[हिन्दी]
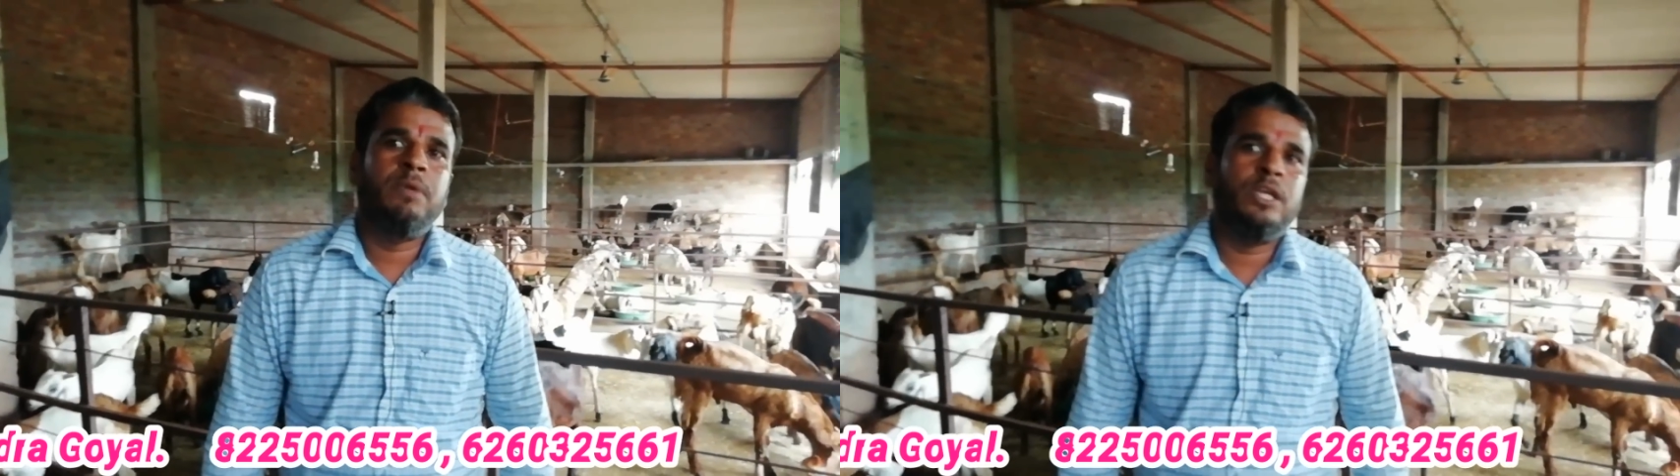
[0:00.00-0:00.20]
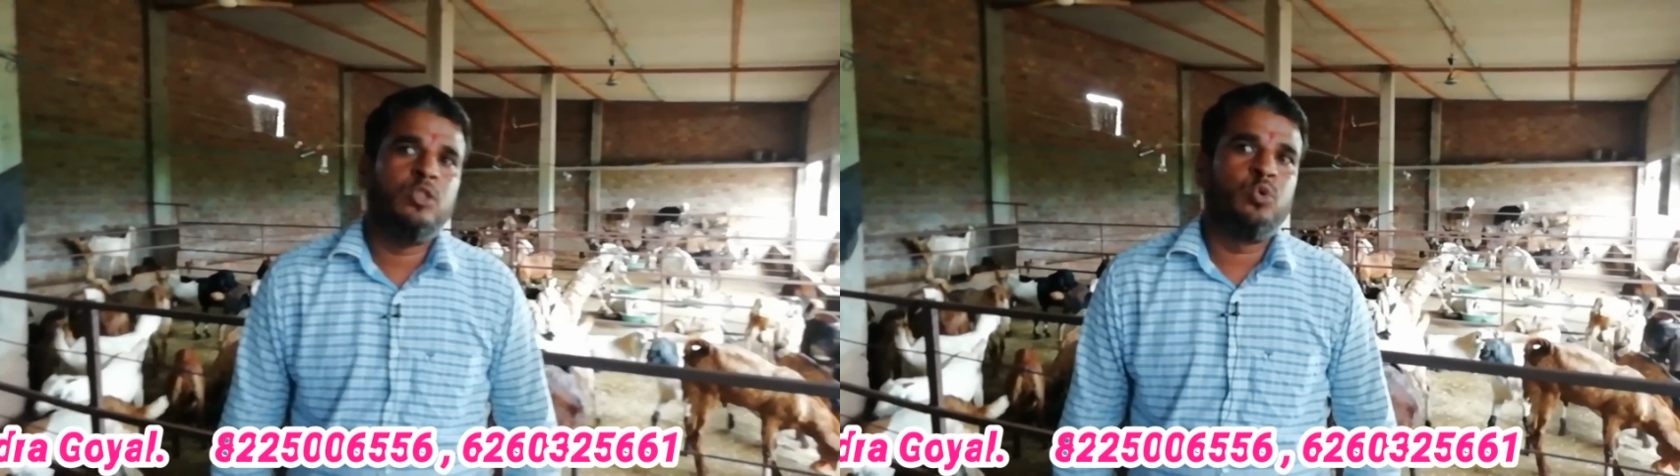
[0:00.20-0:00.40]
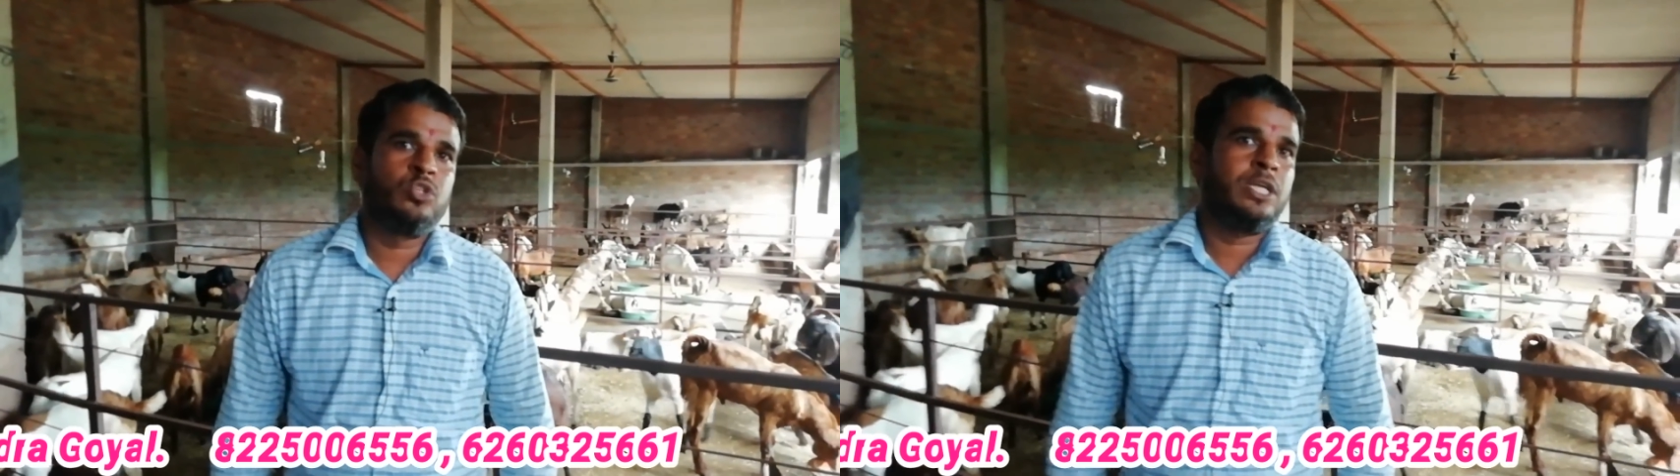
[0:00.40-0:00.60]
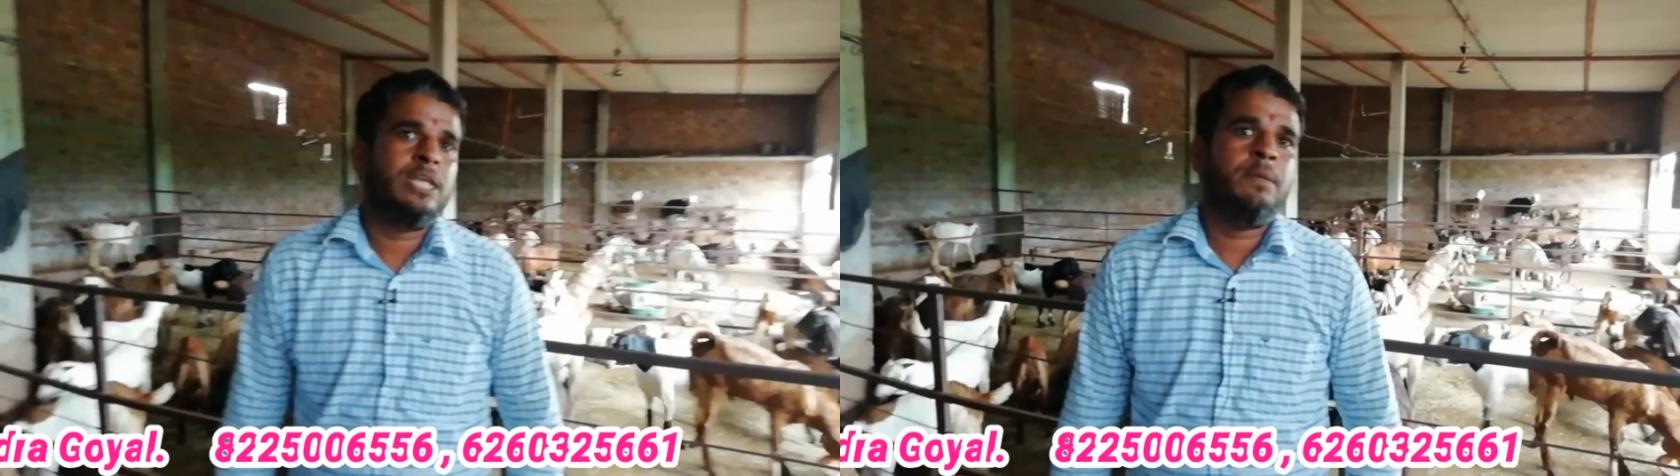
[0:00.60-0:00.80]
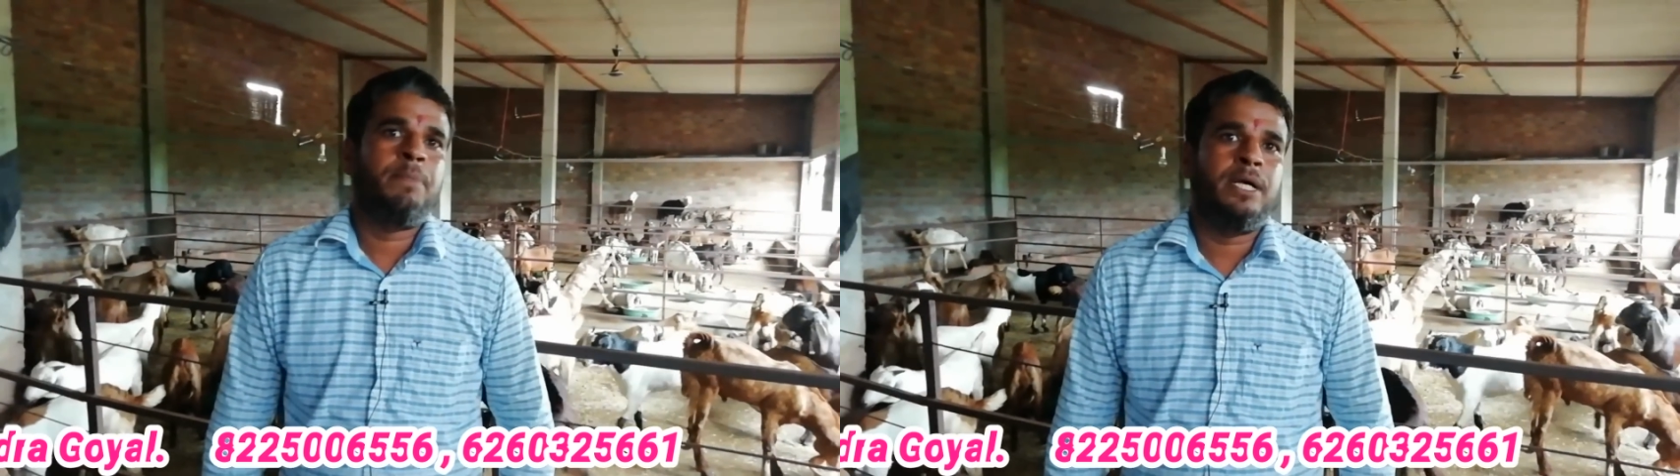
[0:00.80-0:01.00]
मैं दोसा
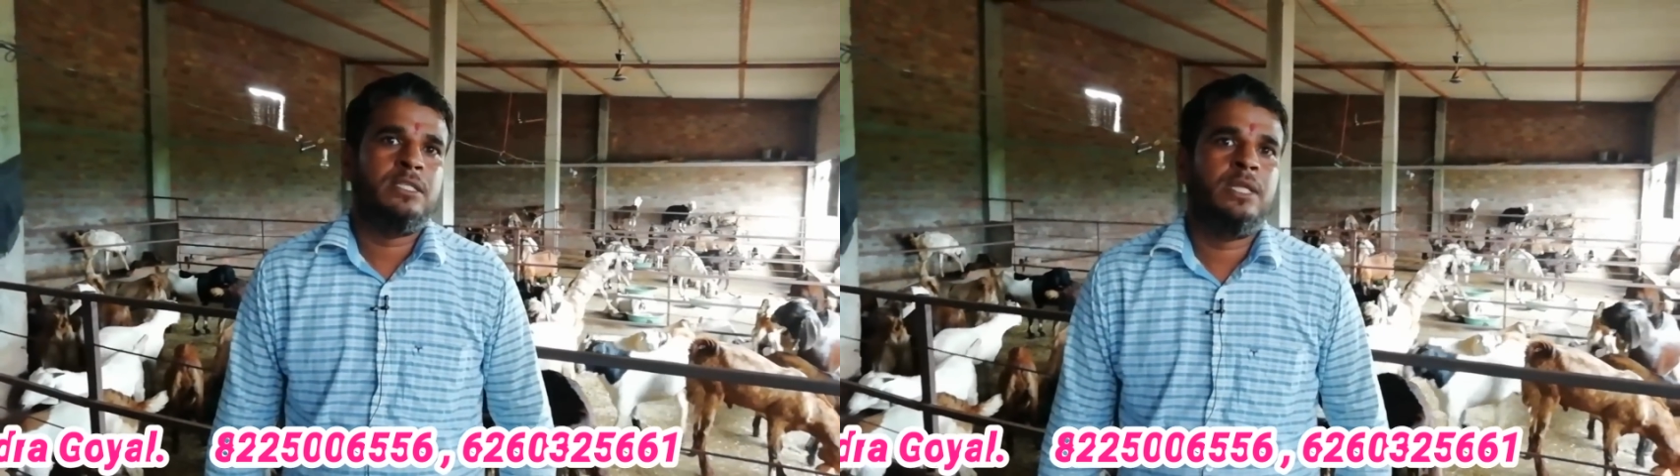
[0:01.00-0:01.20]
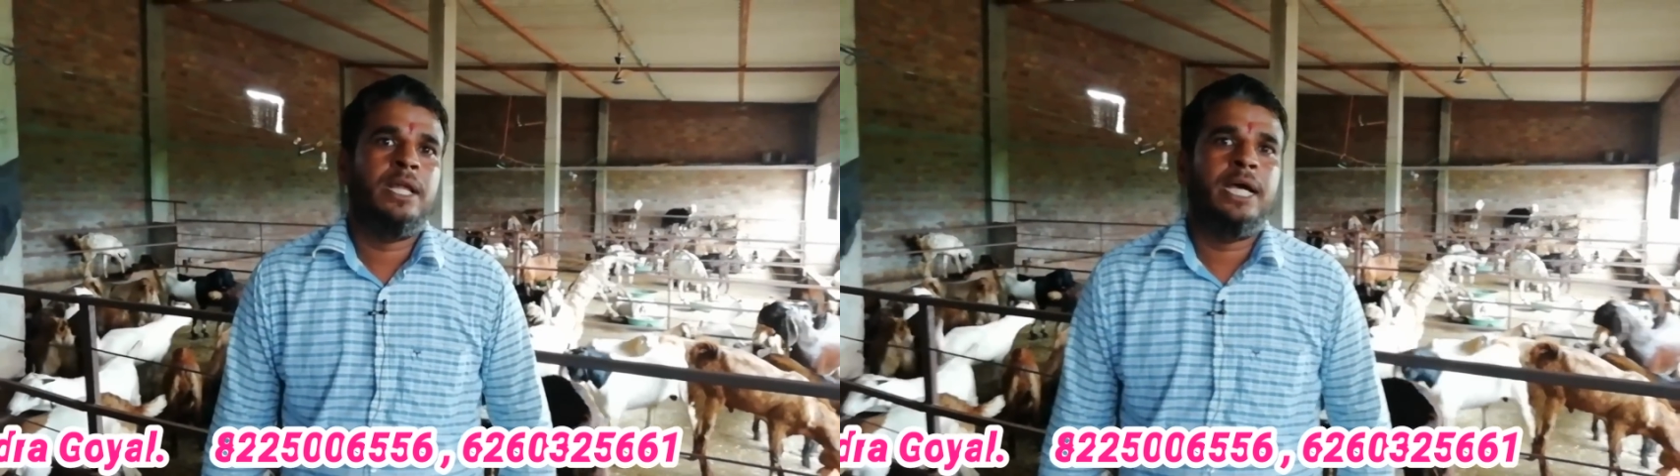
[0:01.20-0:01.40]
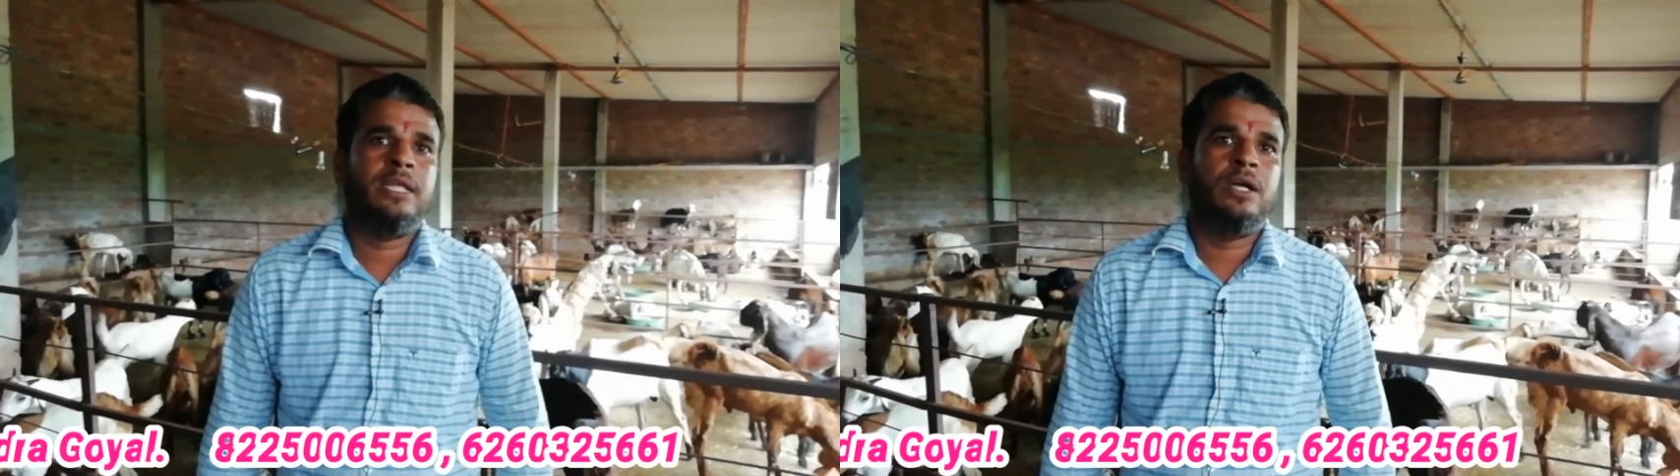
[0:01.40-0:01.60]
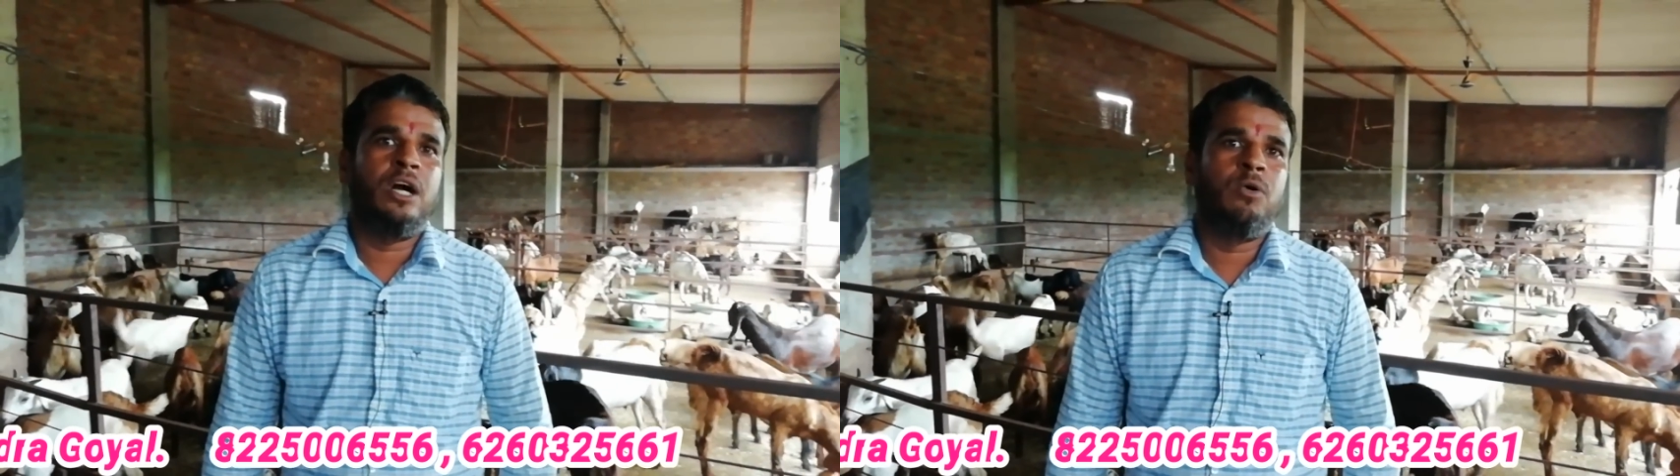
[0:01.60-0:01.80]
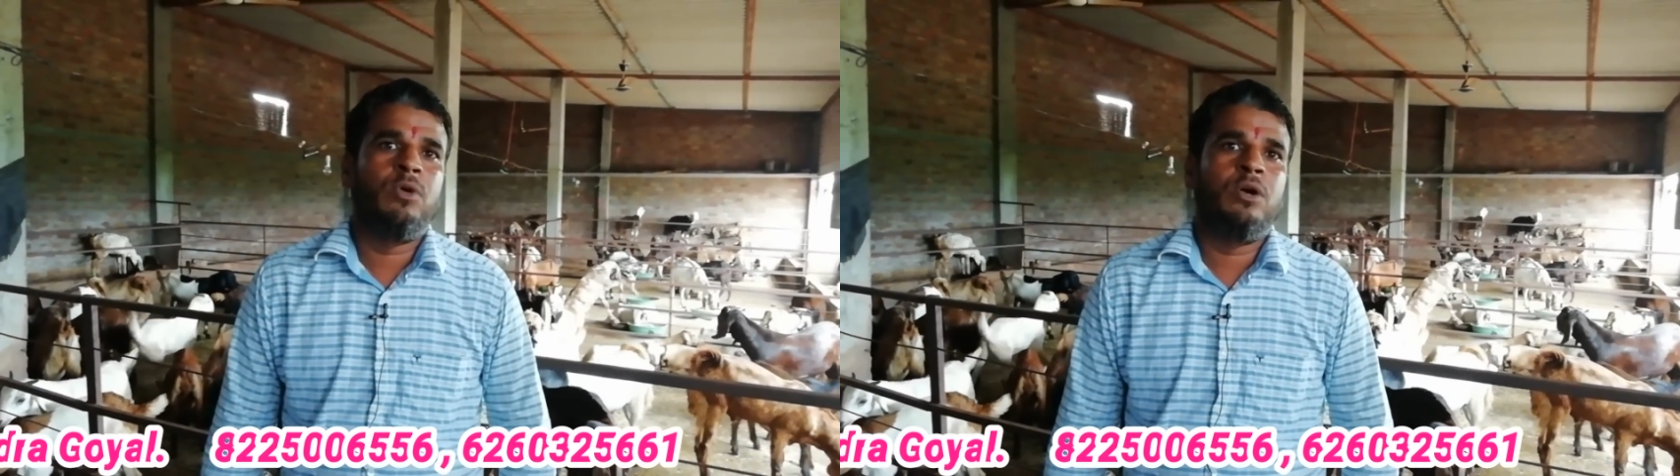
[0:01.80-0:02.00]
के पास से लाया था
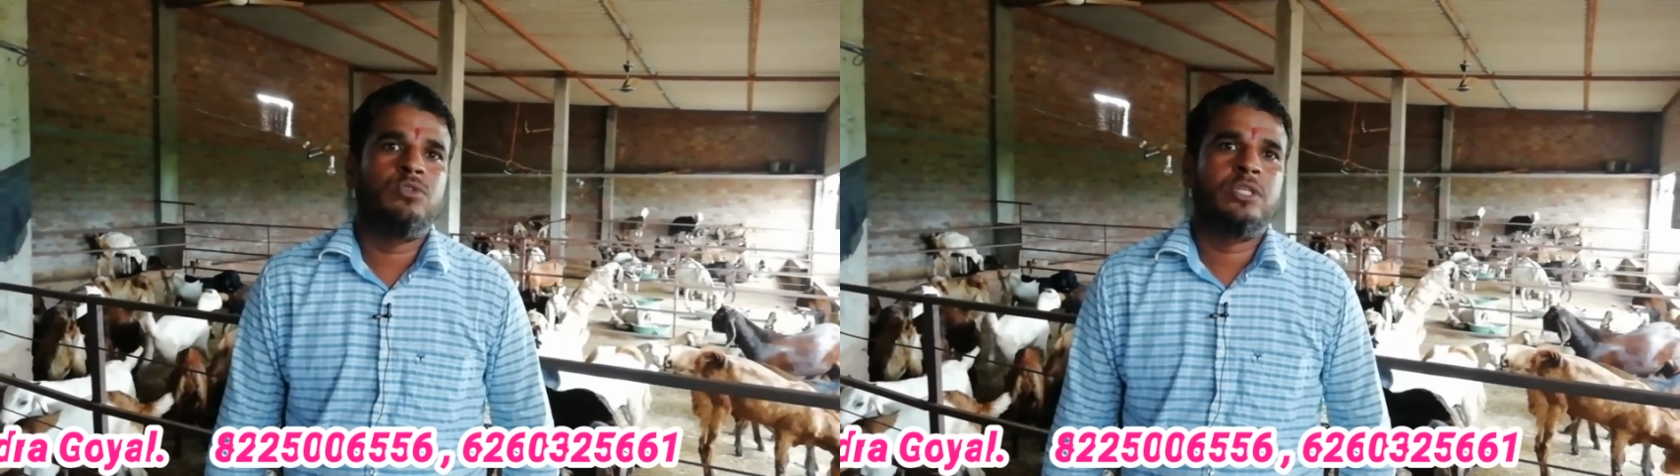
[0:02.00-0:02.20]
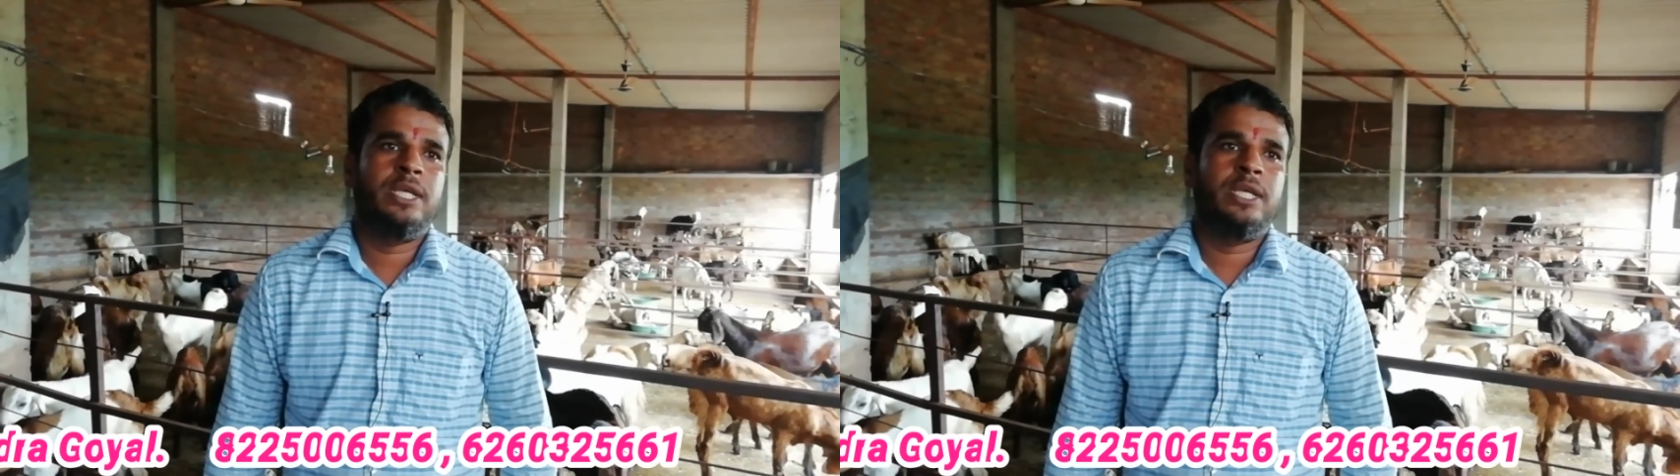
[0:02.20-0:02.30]
गांव गांव